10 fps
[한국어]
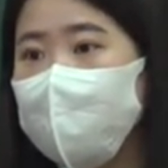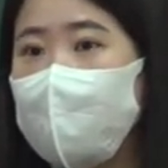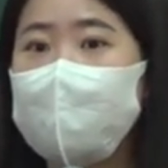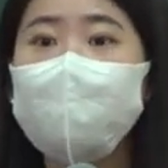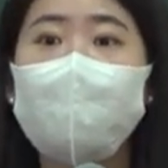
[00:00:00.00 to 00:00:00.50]

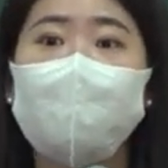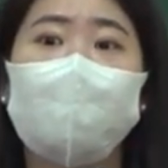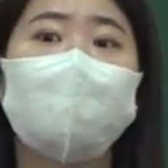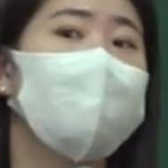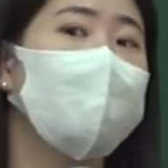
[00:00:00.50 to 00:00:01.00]
바른 말을
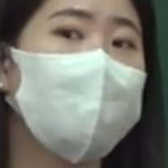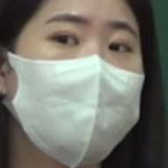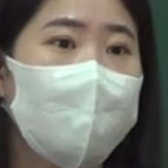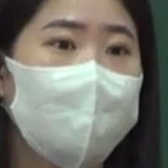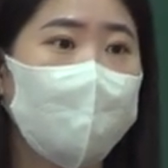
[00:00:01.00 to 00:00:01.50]
하지
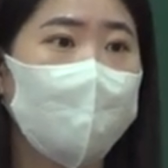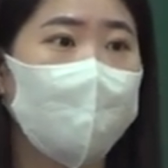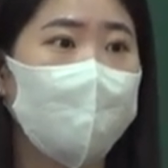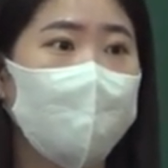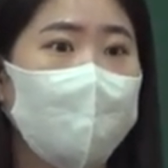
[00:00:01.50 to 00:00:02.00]
말라는 게
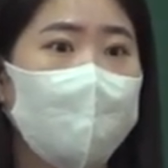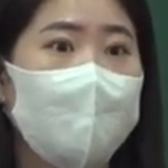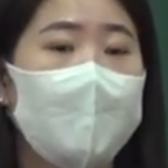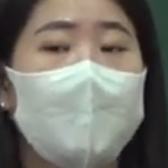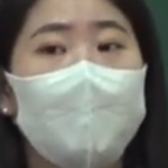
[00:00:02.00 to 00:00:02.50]
아니에요.
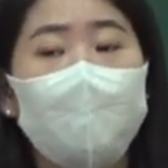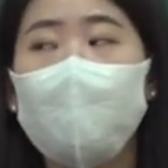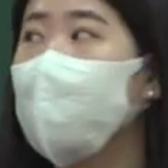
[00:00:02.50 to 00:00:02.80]
왜